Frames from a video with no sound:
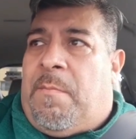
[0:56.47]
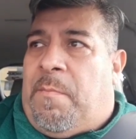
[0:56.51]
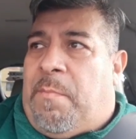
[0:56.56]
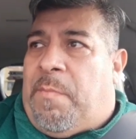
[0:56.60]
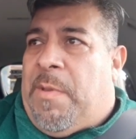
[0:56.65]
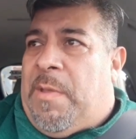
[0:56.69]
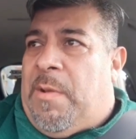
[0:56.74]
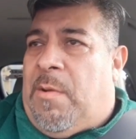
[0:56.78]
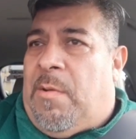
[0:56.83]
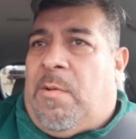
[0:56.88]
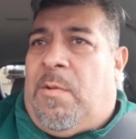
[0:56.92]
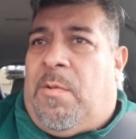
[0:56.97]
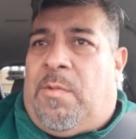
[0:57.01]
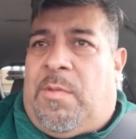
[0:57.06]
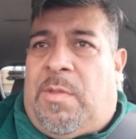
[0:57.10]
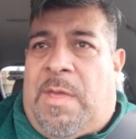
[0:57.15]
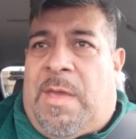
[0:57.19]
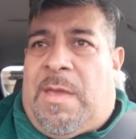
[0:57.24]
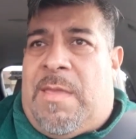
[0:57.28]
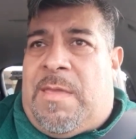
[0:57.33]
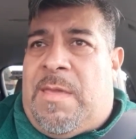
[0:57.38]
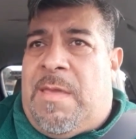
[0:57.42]
Pero lo
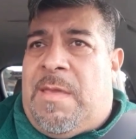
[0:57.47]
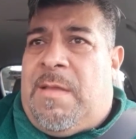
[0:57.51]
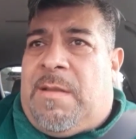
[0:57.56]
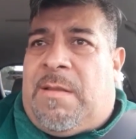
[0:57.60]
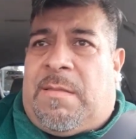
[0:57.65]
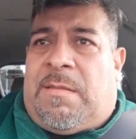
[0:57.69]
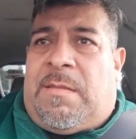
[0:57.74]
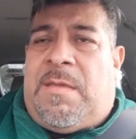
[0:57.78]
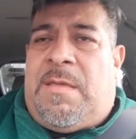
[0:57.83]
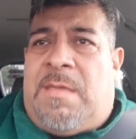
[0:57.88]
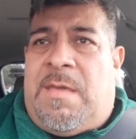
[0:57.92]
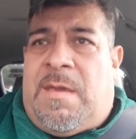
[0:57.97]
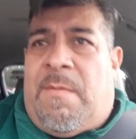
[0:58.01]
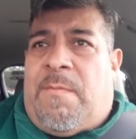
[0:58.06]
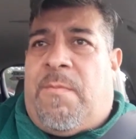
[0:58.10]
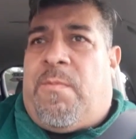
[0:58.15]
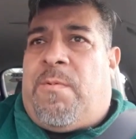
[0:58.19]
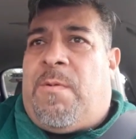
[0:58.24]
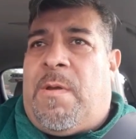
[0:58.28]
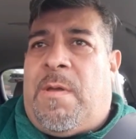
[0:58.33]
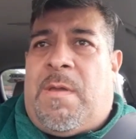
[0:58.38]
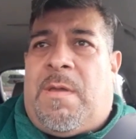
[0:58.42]
de ayer sí ya
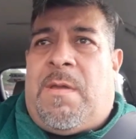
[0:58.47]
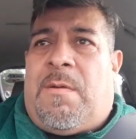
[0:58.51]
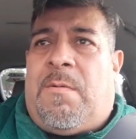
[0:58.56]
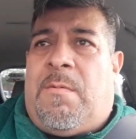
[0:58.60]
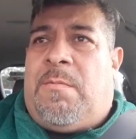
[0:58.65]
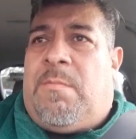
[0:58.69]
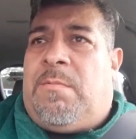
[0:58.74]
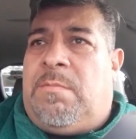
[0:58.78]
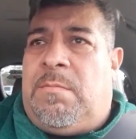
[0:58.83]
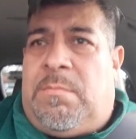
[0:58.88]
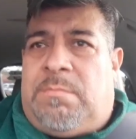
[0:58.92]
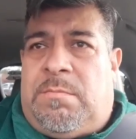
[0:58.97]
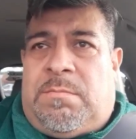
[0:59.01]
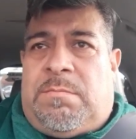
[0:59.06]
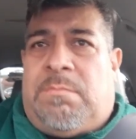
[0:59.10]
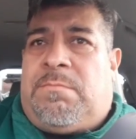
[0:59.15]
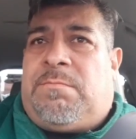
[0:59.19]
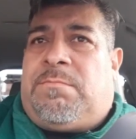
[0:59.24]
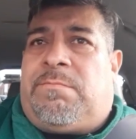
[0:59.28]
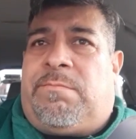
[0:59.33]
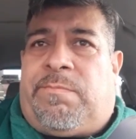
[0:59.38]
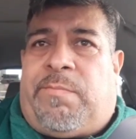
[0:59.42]
fue
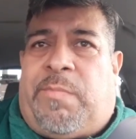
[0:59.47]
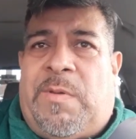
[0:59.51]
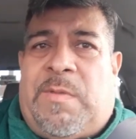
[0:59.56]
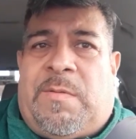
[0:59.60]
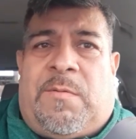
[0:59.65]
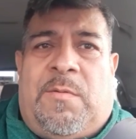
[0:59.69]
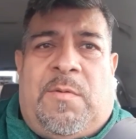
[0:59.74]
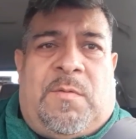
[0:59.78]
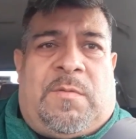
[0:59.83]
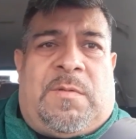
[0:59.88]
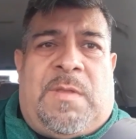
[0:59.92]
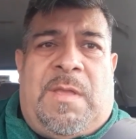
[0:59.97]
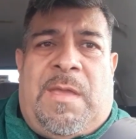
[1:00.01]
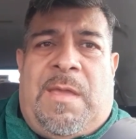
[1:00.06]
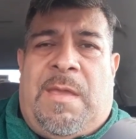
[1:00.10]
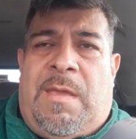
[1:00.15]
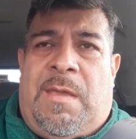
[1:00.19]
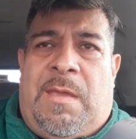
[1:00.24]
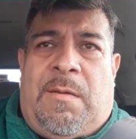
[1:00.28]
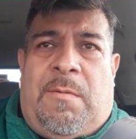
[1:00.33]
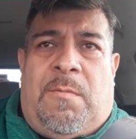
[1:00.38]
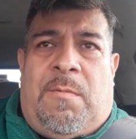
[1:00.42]
un pues no
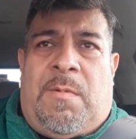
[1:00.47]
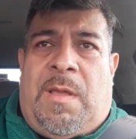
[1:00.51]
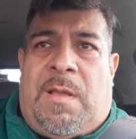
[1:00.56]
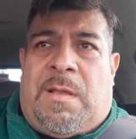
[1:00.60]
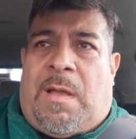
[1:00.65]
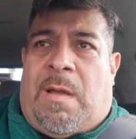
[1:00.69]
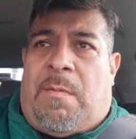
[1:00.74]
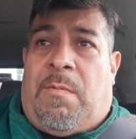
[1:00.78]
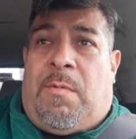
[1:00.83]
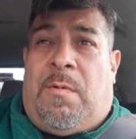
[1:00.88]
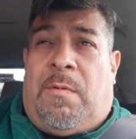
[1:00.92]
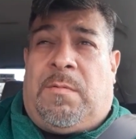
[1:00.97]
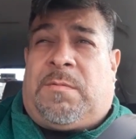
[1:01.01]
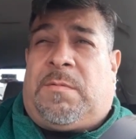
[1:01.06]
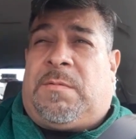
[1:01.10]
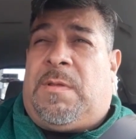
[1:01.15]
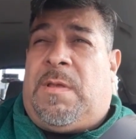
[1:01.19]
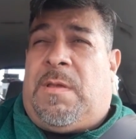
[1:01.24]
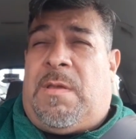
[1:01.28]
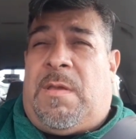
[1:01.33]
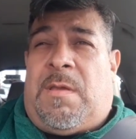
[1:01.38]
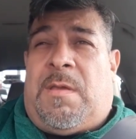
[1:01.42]
sé, un
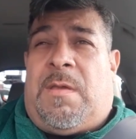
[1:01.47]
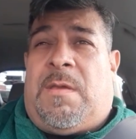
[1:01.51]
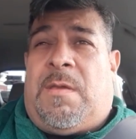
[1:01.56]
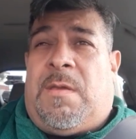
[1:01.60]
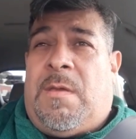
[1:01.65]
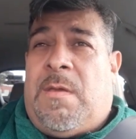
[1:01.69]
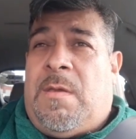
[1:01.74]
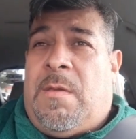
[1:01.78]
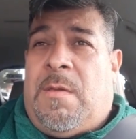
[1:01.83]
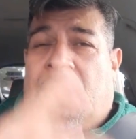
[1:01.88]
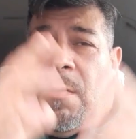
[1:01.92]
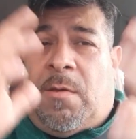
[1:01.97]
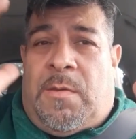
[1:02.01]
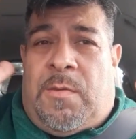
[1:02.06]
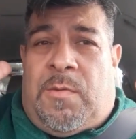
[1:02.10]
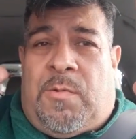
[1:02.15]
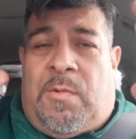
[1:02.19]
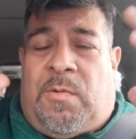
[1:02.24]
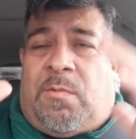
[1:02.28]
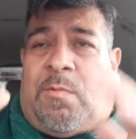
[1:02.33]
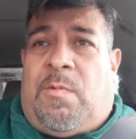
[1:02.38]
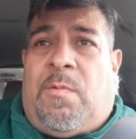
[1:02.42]
acabose.
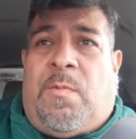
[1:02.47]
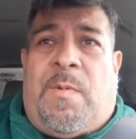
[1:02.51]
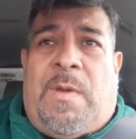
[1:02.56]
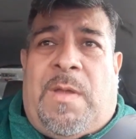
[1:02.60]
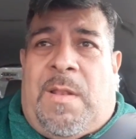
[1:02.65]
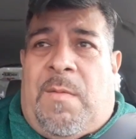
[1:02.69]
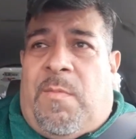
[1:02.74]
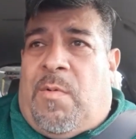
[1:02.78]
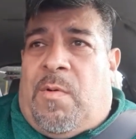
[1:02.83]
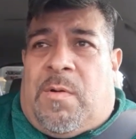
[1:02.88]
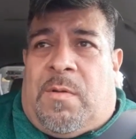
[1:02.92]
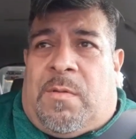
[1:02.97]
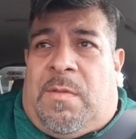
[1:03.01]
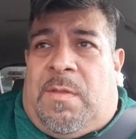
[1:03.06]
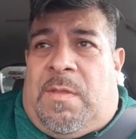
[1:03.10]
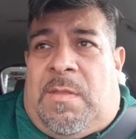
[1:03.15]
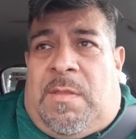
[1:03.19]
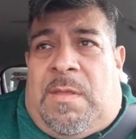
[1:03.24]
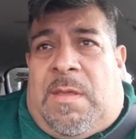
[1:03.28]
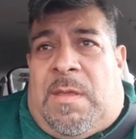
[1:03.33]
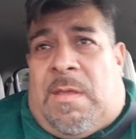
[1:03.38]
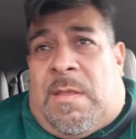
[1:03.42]
Yo estuve al borde
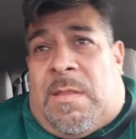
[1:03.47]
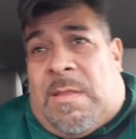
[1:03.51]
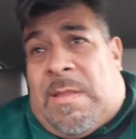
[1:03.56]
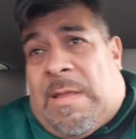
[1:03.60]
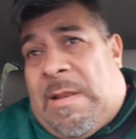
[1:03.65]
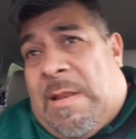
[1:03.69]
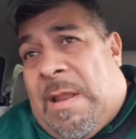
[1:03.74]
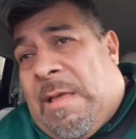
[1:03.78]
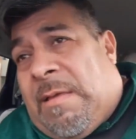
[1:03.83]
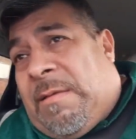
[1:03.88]
de, la